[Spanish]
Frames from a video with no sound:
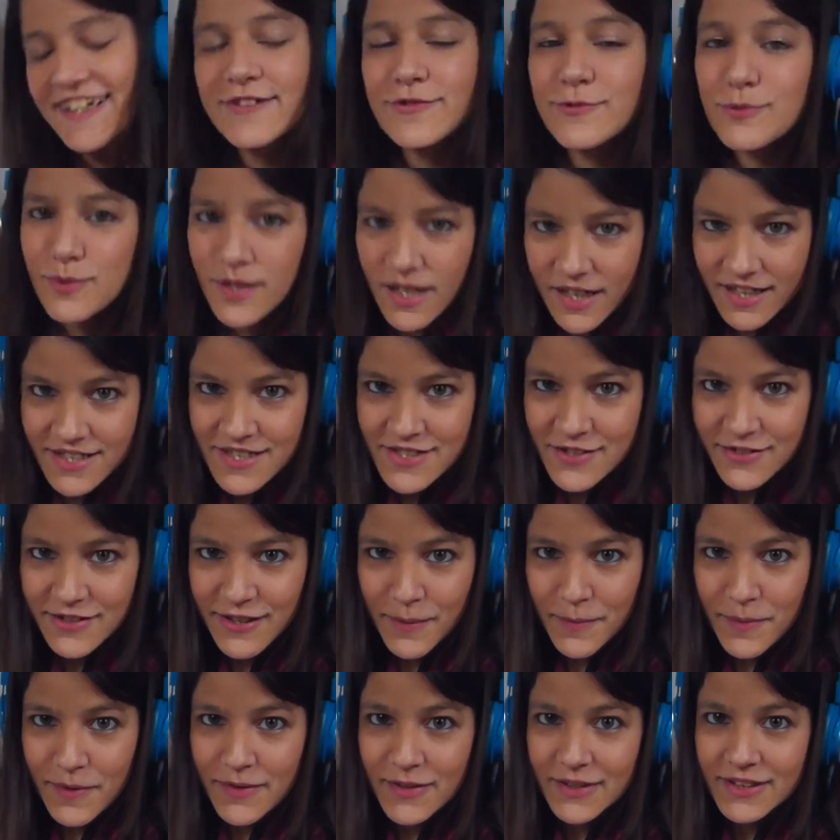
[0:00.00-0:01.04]
Una canción de
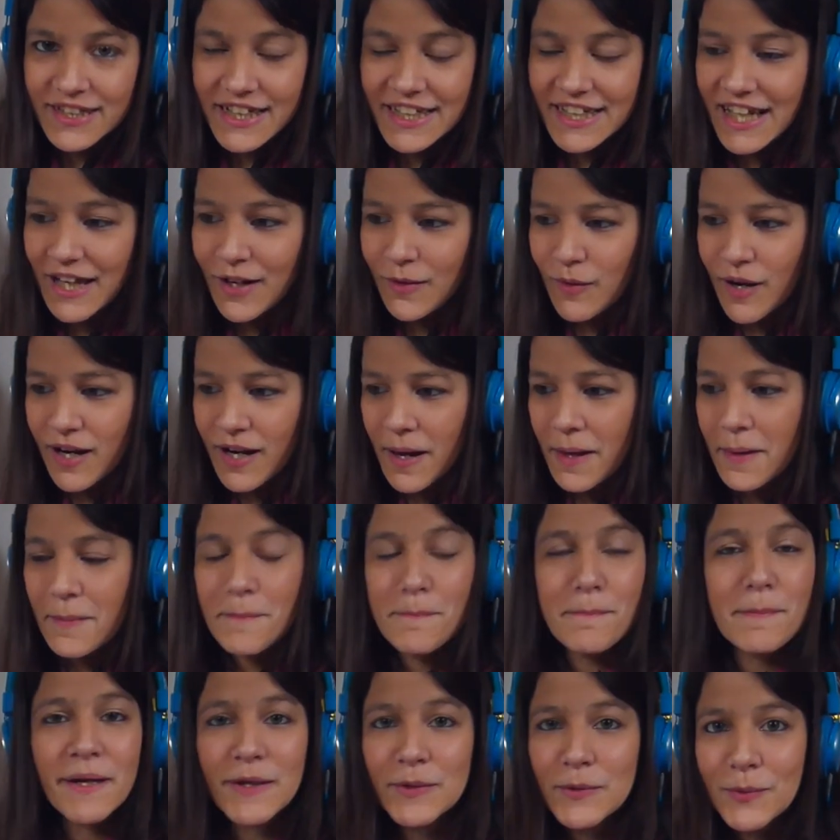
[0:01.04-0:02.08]
amor en la cual
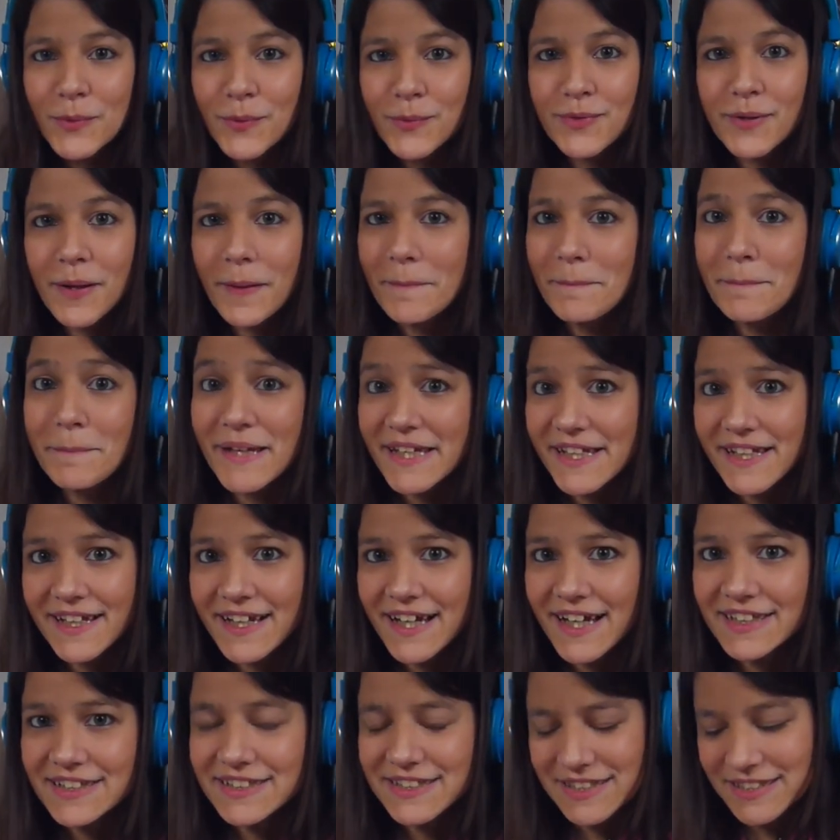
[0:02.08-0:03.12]
me gusta, me
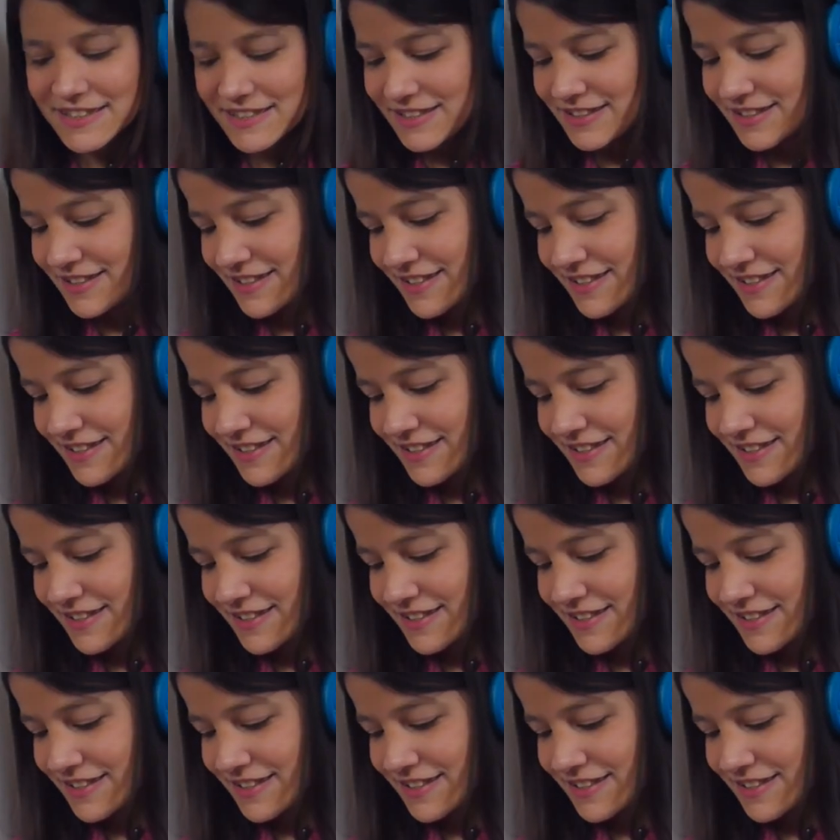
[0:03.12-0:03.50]
encanta.